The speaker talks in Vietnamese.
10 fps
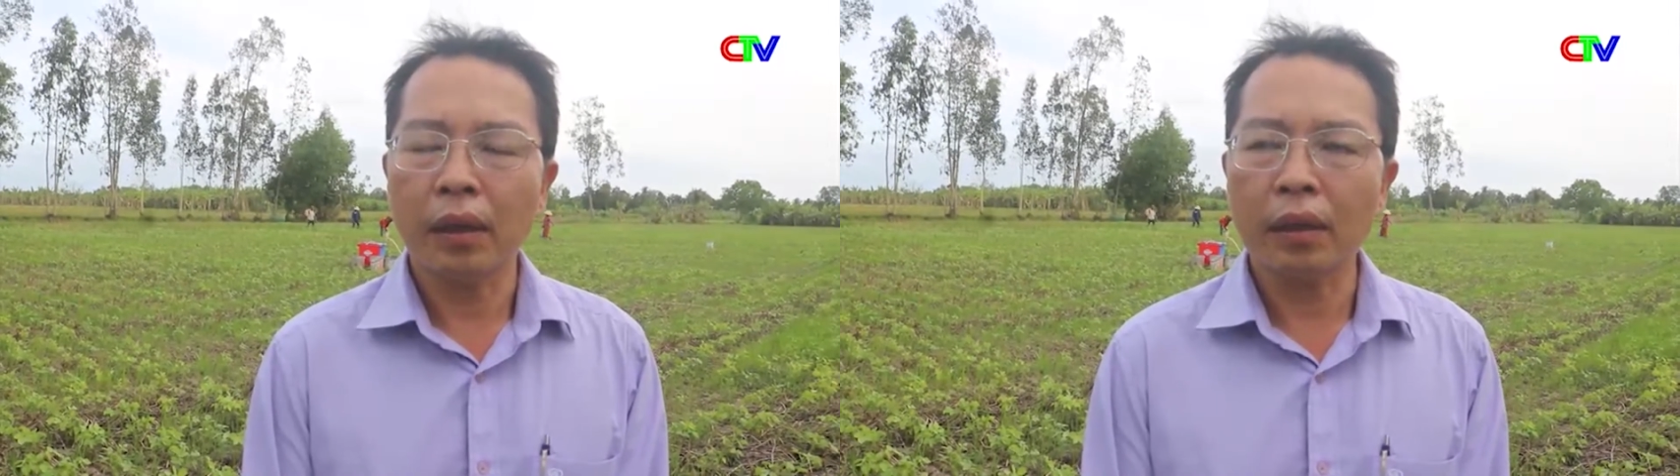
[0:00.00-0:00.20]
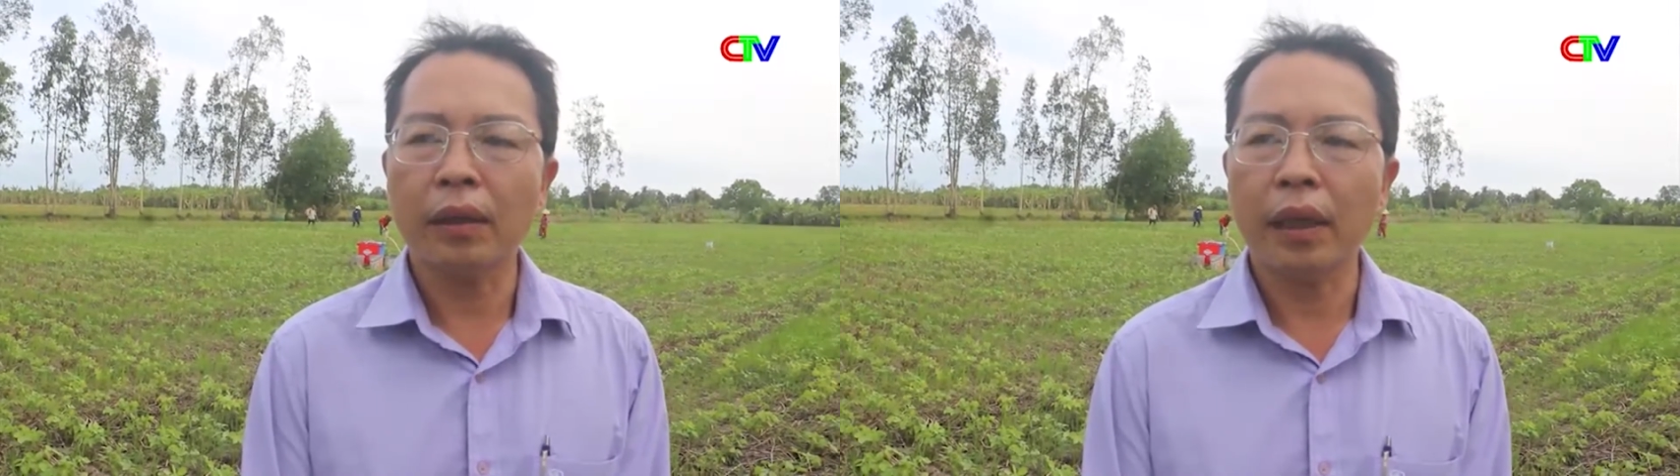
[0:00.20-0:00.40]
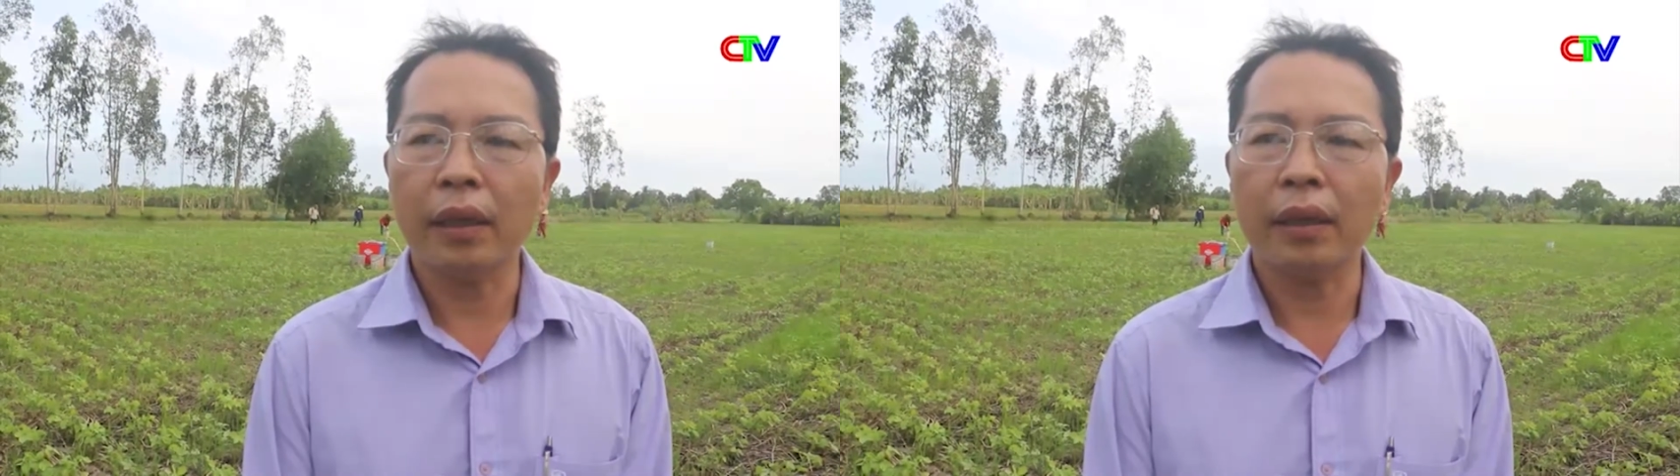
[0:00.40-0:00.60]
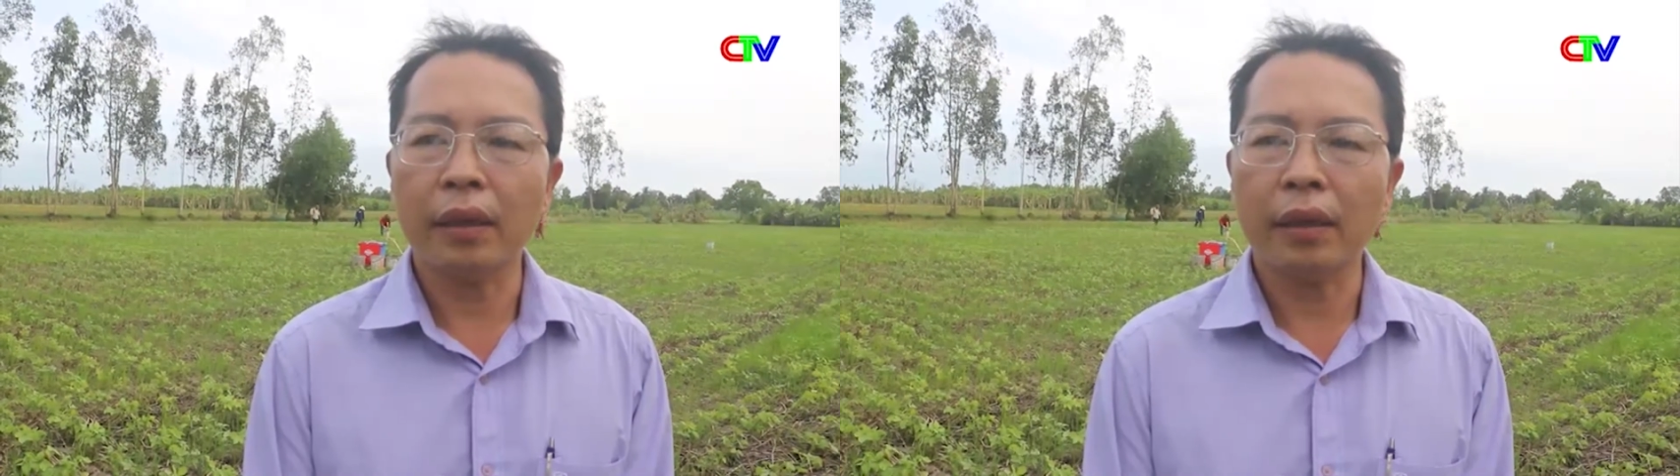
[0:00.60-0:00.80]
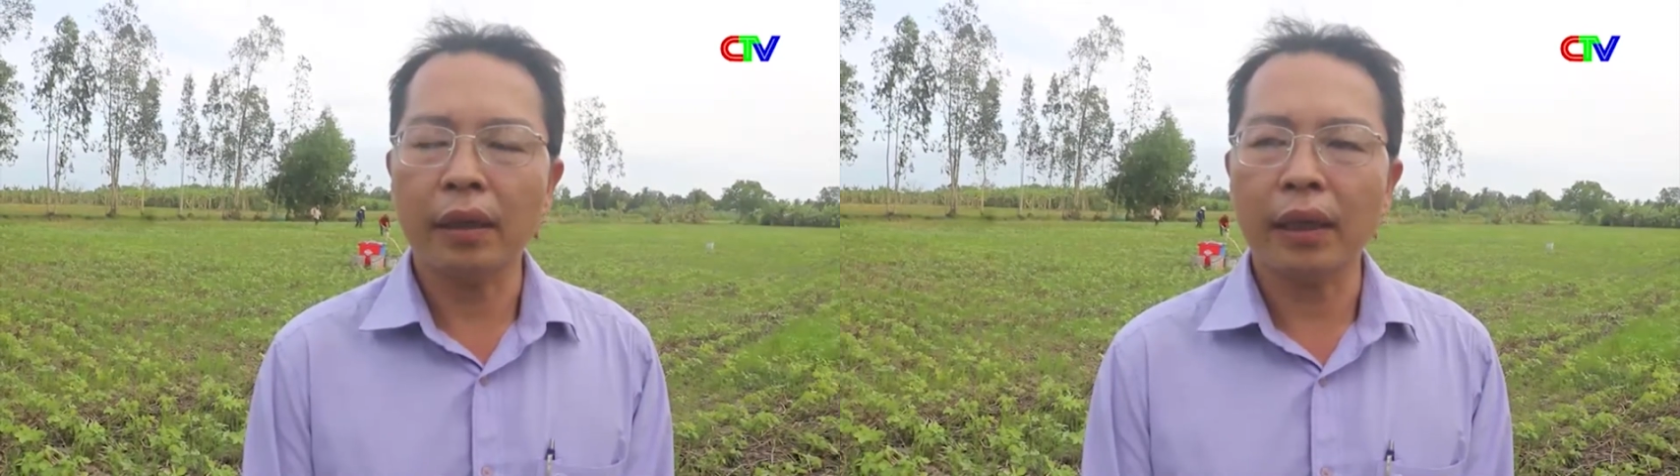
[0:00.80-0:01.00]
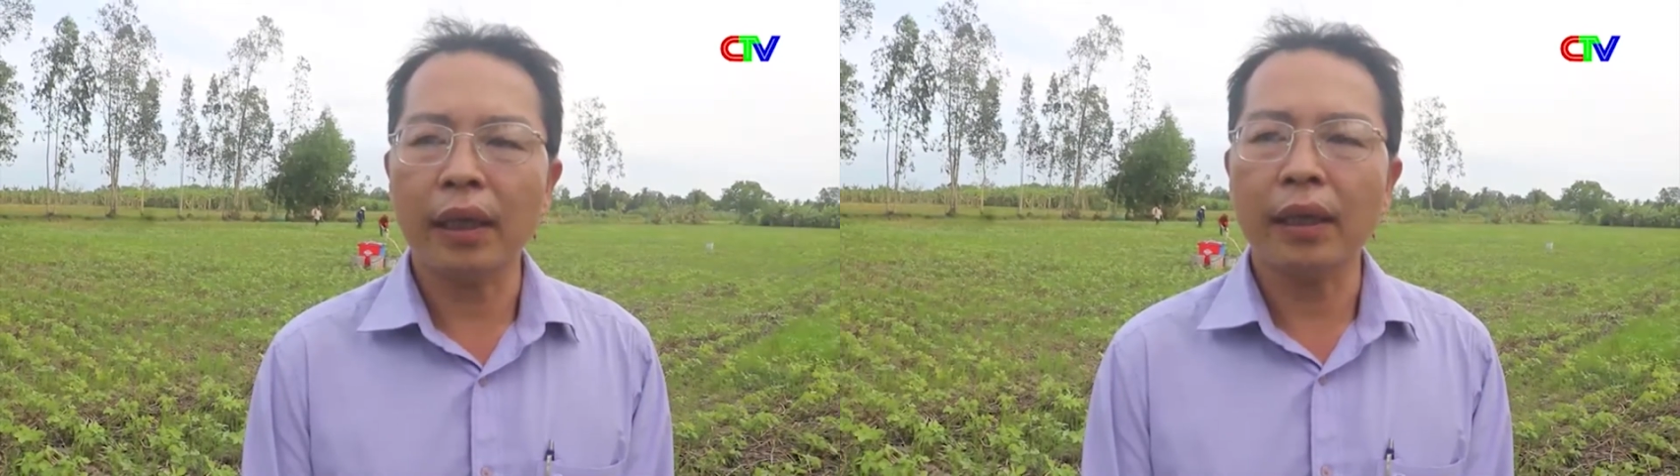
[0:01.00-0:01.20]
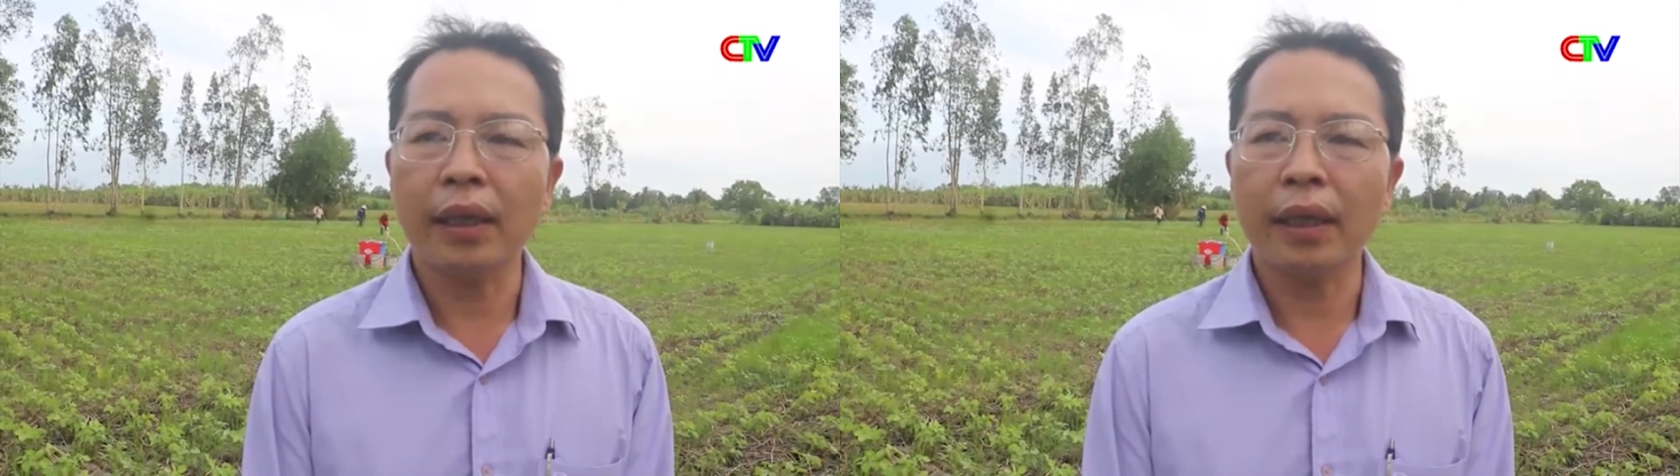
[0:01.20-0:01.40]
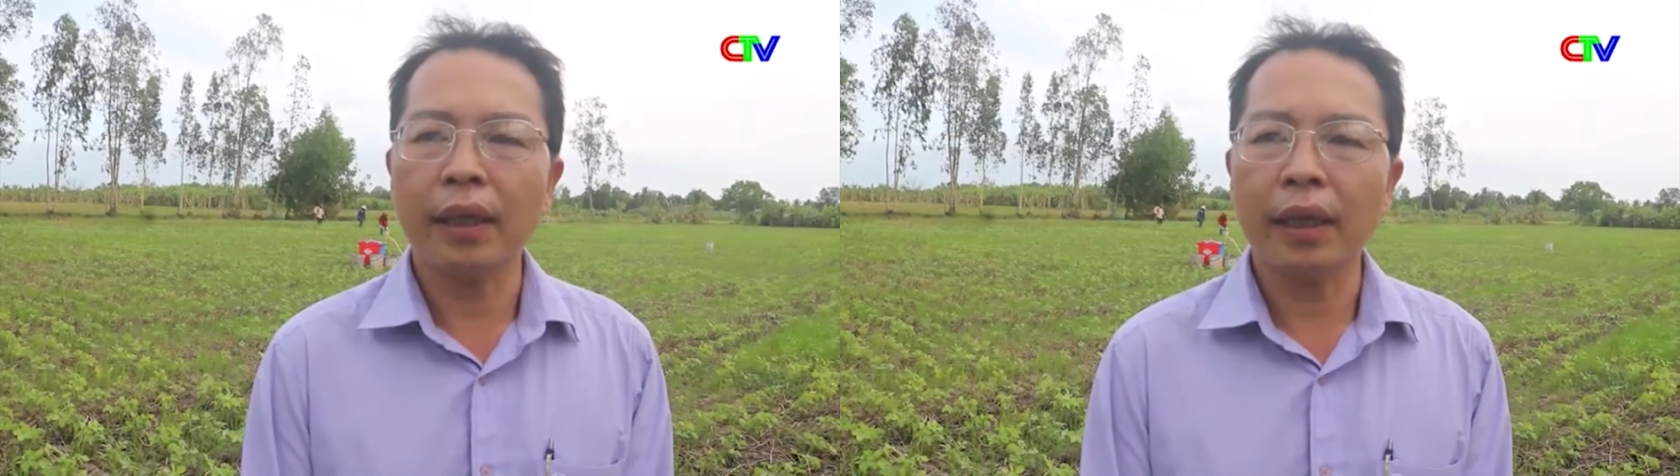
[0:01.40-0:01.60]
ờ, để để thay
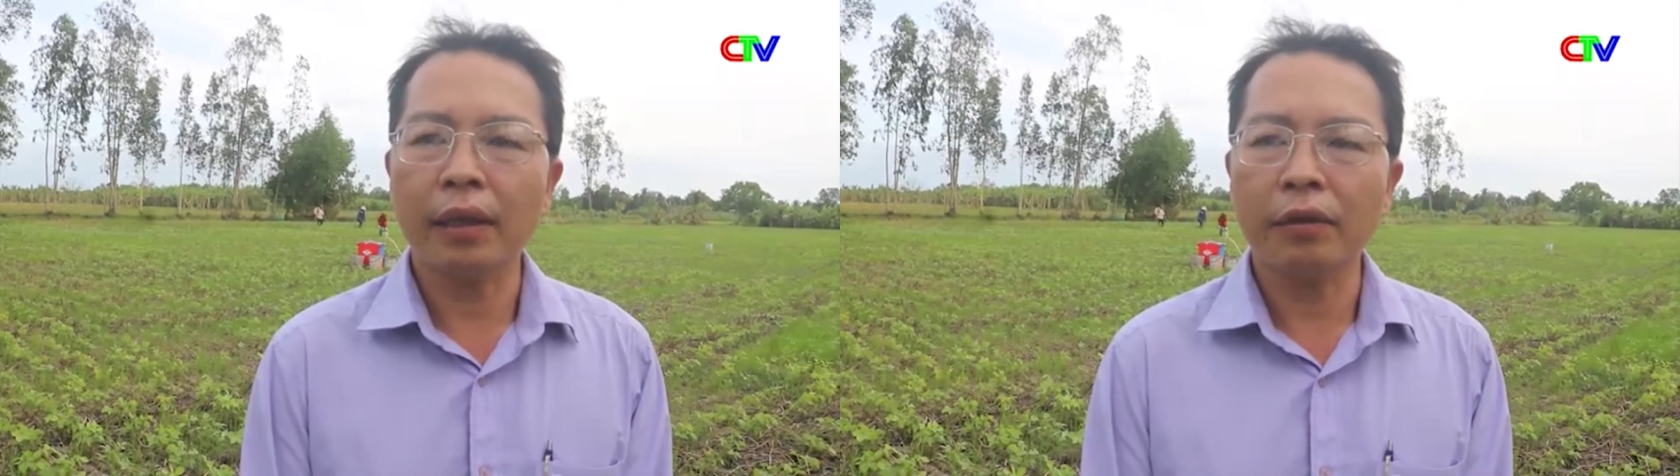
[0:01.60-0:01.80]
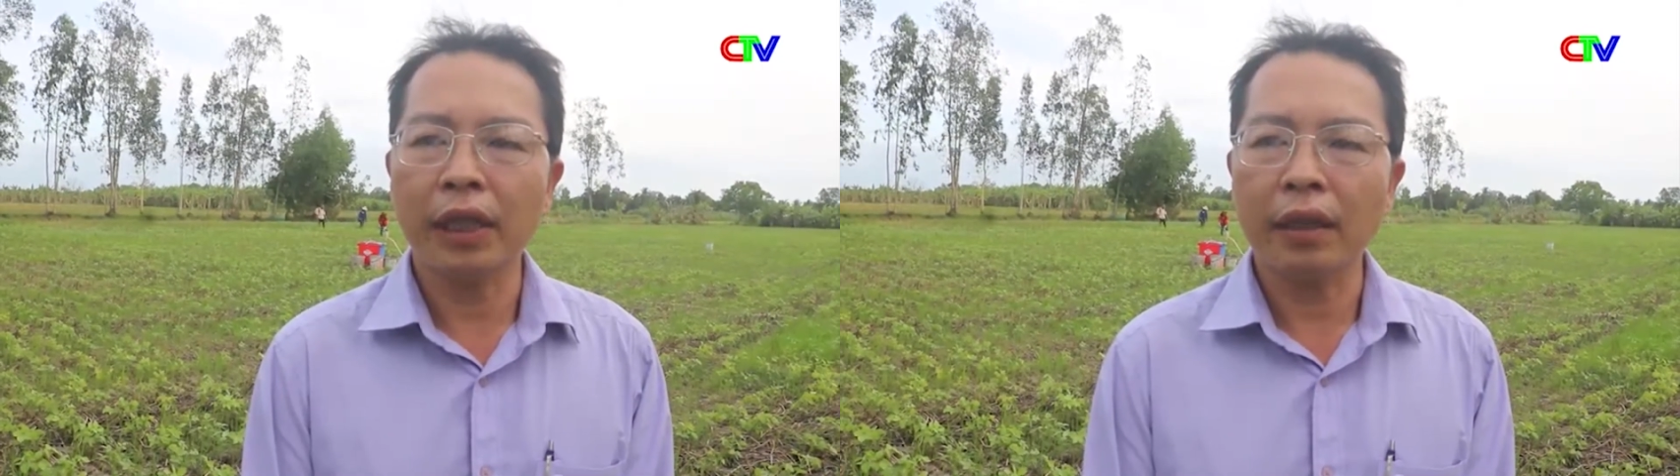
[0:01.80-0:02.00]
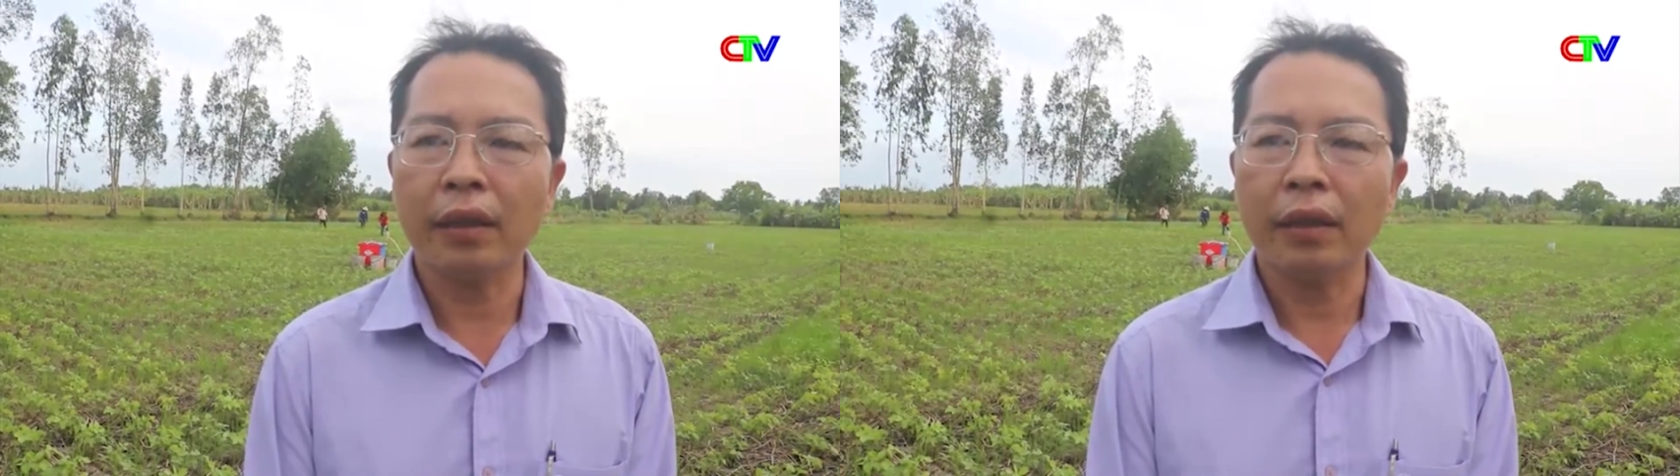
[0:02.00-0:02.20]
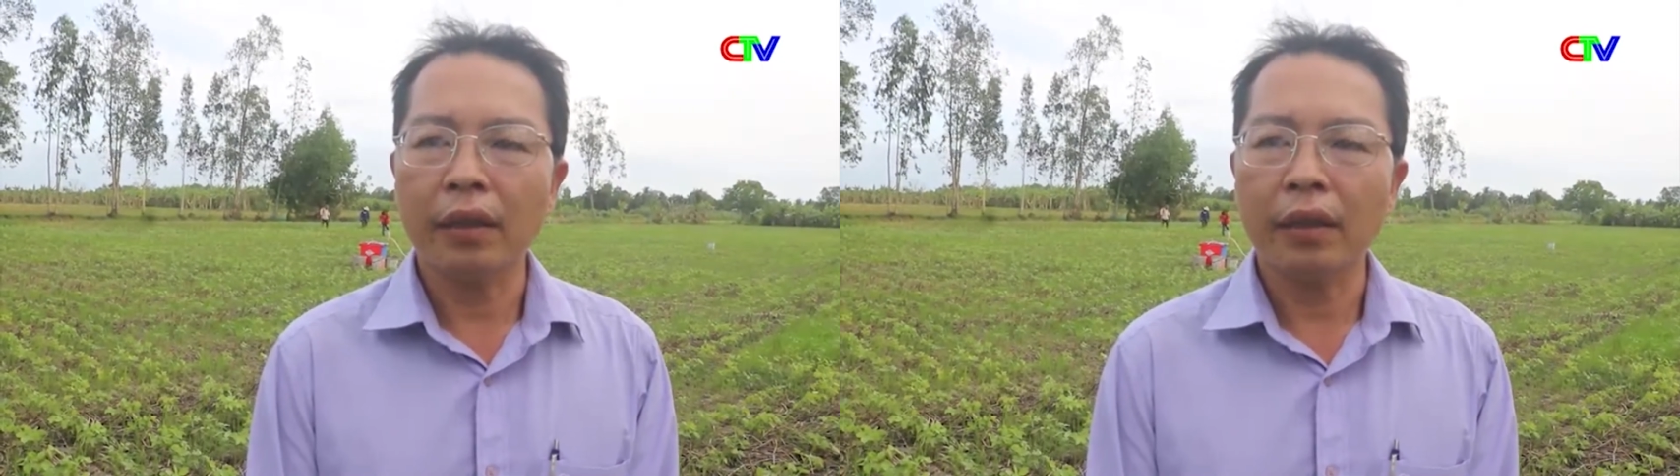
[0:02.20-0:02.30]
thế cái cây đậu xanh